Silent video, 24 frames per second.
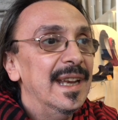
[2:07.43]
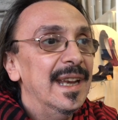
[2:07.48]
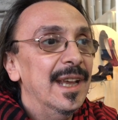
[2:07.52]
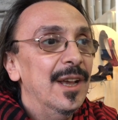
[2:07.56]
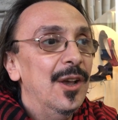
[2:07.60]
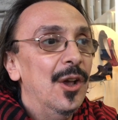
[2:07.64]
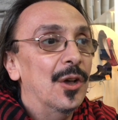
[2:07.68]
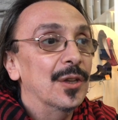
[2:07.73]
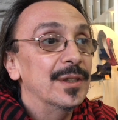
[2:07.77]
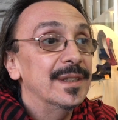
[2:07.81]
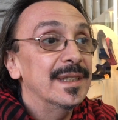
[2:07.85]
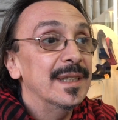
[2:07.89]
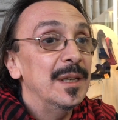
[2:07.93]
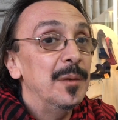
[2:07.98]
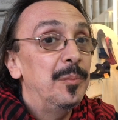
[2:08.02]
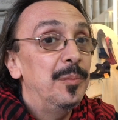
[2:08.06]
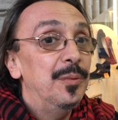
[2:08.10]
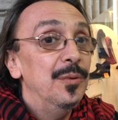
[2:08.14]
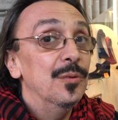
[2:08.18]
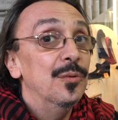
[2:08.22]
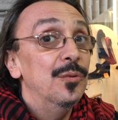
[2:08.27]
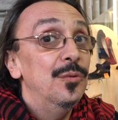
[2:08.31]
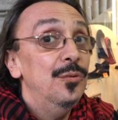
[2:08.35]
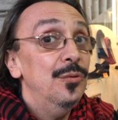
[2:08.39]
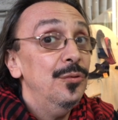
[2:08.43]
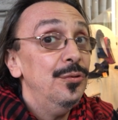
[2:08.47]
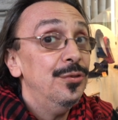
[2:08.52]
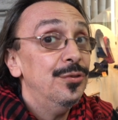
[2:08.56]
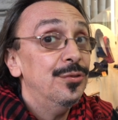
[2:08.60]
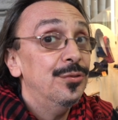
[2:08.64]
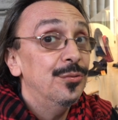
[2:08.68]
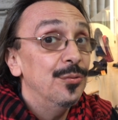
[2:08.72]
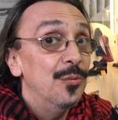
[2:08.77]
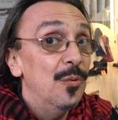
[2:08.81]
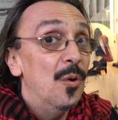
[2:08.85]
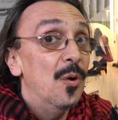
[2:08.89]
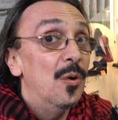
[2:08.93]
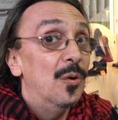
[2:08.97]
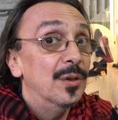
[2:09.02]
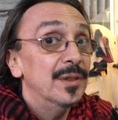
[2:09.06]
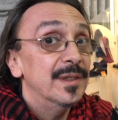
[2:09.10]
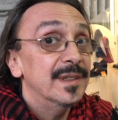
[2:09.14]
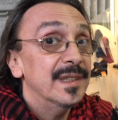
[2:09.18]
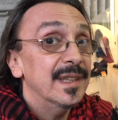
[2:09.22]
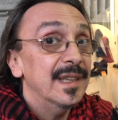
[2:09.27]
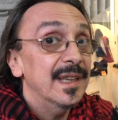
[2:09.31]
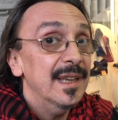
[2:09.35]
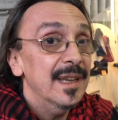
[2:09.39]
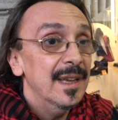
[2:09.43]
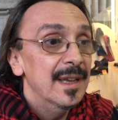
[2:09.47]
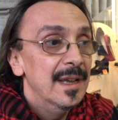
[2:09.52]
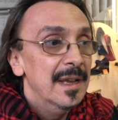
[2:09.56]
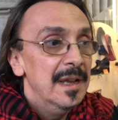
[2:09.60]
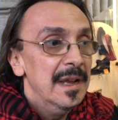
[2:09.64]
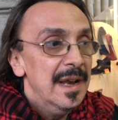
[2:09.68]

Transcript: negozi più lussuosi